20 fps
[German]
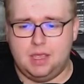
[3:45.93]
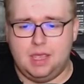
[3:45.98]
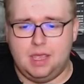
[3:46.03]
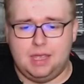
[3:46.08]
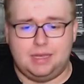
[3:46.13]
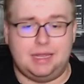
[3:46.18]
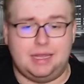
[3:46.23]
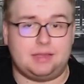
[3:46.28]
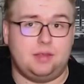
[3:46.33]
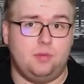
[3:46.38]

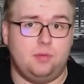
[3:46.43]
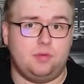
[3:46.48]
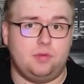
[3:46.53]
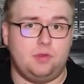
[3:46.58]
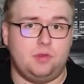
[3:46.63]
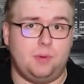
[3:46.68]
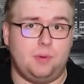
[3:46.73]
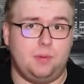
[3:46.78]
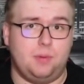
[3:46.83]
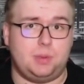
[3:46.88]
nachdem man
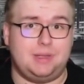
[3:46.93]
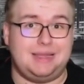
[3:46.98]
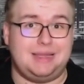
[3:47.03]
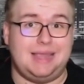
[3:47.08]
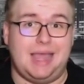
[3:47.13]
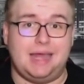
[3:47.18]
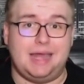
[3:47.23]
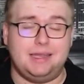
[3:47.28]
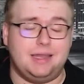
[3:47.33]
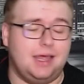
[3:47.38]
sich bei,
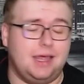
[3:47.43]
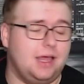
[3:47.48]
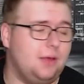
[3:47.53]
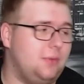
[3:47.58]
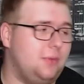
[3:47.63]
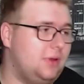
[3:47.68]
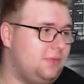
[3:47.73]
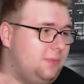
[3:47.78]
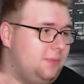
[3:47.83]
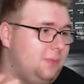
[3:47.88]
McLaren,
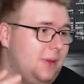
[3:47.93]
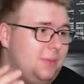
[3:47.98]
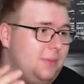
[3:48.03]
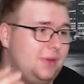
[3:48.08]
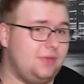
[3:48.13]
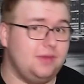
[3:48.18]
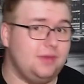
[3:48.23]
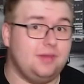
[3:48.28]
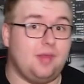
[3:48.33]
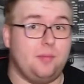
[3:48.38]
äh, bei
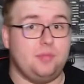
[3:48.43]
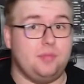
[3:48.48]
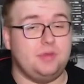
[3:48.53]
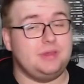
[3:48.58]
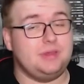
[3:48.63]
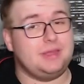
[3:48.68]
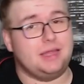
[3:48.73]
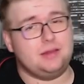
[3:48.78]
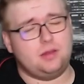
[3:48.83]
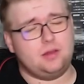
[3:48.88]
Mercedes hat man
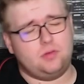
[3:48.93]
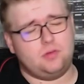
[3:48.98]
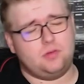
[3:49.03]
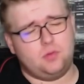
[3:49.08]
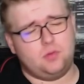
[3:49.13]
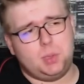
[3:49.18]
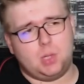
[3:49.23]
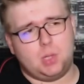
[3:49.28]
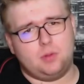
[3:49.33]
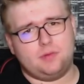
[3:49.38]
sich dann dazu
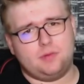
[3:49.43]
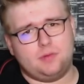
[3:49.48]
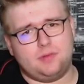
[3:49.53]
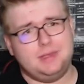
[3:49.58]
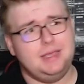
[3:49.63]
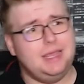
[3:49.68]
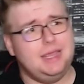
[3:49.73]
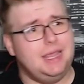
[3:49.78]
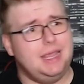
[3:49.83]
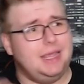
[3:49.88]

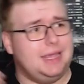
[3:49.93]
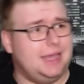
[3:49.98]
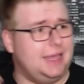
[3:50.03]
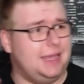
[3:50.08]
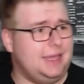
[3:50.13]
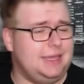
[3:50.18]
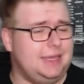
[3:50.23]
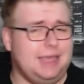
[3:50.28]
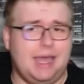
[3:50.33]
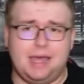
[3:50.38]
entschlossen,
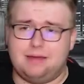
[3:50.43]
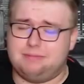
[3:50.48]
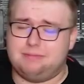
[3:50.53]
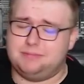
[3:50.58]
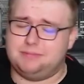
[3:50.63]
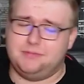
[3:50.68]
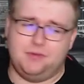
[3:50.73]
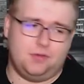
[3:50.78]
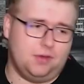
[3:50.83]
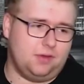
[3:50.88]
ja,
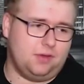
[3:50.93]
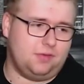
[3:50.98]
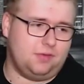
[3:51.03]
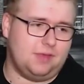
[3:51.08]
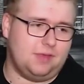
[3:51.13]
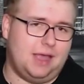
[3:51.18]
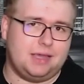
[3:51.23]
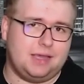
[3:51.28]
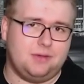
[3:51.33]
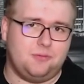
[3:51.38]
wie soll ich
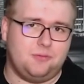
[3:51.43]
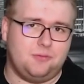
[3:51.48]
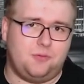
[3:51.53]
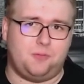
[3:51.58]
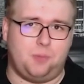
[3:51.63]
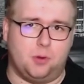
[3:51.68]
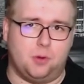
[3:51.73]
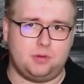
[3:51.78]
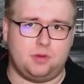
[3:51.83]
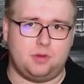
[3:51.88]
sagen,
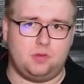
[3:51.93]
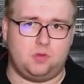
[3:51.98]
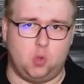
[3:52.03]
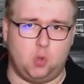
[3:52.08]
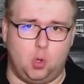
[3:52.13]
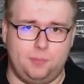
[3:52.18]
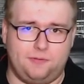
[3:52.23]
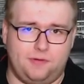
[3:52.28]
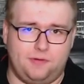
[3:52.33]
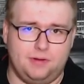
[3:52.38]
Bottas
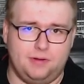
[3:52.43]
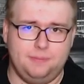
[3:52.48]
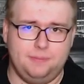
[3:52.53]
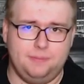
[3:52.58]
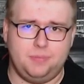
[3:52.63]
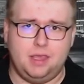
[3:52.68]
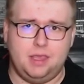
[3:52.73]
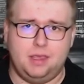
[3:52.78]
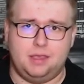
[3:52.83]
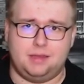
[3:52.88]
zu opfern
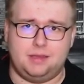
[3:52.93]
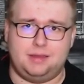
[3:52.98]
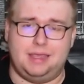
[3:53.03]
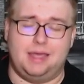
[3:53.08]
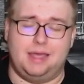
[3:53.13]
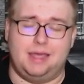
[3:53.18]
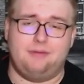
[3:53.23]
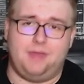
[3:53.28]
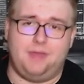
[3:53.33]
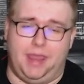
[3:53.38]

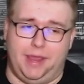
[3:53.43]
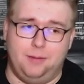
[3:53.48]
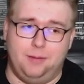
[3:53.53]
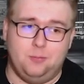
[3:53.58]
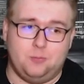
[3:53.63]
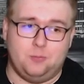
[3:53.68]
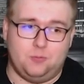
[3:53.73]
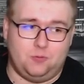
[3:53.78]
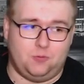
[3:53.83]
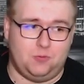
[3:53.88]
der
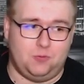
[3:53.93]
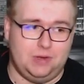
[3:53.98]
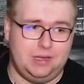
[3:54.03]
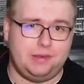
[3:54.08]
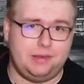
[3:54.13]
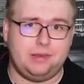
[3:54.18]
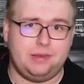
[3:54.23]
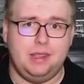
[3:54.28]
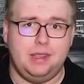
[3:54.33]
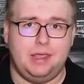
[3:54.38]
WM
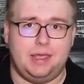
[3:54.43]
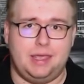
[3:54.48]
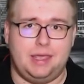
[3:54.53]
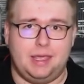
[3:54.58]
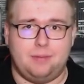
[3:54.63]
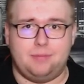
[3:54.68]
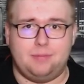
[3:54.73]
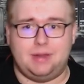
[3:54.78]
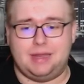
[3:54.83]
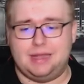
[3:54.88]
willen.
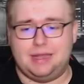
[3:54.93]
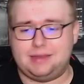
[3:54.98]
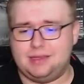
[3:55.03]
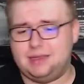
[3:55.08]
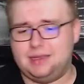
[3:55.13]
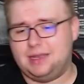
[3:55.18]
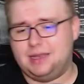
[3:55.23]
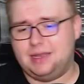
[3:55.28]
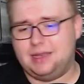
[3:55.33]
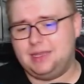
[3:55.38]
Äh, man hat
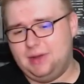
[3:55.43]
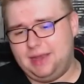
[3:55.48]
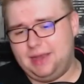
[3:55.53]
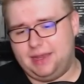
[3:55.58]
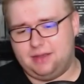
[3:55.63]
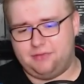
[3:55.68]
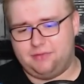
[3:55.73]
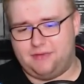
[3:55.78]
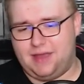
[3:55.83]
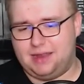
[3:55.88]
ihn dann immer
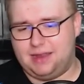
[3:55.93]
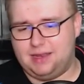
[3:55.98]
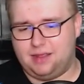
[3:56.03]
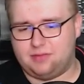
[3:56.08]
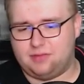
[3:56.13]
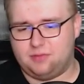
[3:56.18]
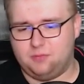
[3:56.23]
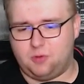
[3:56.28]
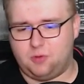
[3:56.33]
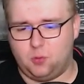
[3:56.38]
länger fahren
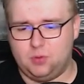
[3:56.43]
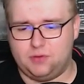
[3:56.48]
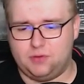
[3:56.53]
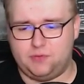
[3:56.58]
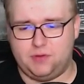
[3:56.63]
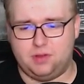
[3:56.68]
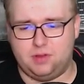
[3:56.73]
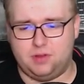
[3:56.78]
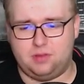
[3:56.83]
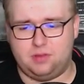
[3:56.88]
lassen. Bei Runde
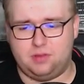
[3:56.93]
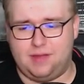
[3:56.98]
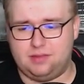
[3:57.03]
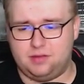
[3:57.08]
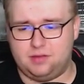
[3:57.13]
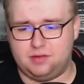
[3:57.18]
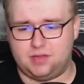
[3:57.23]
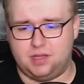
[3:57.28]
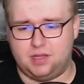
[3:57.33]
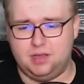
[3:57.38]

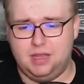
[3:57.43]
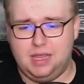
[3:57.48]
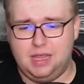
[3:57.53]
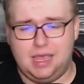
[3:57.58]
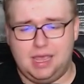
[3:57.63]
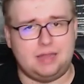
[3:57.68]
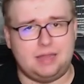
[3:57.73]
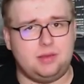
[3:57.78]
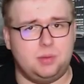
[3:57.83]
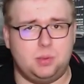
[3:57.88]
24 dann
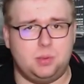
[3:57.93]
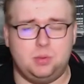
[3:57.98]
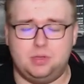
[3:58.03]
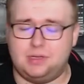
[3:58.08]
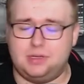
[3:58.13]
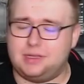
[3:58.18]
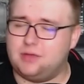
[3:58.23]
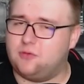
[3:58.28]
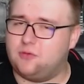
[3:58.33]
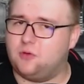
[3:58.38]
hat er
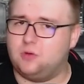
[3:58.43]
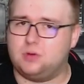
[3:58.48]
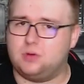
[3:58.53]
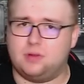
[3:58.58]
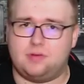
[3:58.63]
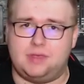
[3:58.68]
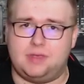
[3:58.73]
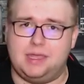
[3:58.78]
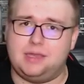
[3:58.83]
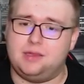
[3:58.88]
schon gefunkt,
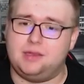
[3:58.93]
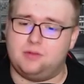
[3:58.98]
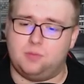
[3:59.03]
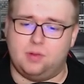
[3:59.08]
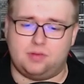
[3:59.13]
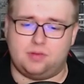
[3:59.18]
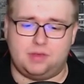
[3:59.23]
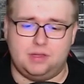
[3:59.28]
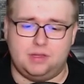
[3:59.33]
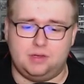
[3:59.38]
es geht nicht
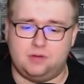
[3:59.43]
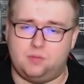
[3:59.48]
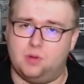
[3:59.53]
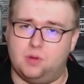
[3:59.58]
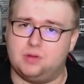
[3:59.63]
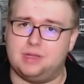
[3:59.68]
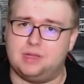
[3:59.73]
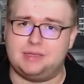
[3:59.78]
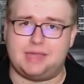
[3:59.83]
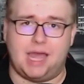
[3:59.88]
mehr, es geht nicht
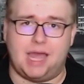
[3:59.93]
mehr. Und dann der